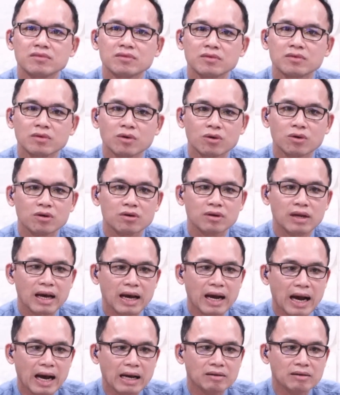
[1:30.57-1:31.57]
อดอา
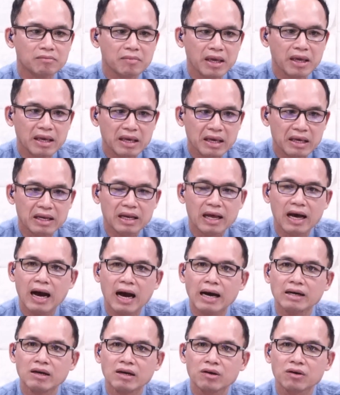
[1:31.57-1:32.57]
หารไม่กินอาหา
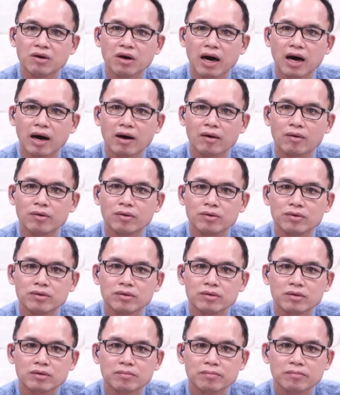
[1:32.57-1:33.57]
ร แล้วก็เอา
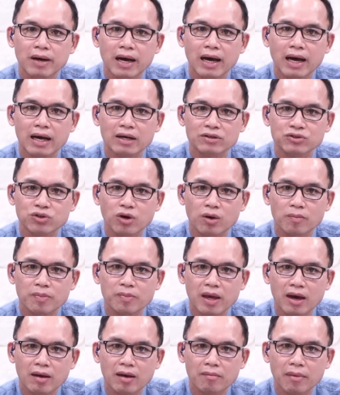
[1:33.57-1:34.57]
ผ้ากระสอบ
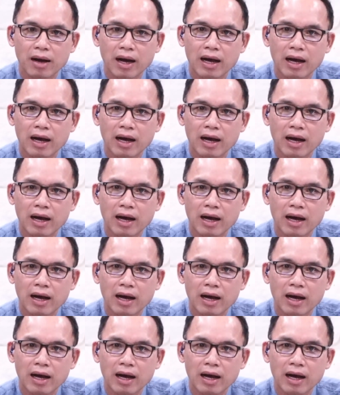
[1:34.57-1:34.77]
เนี่ยมา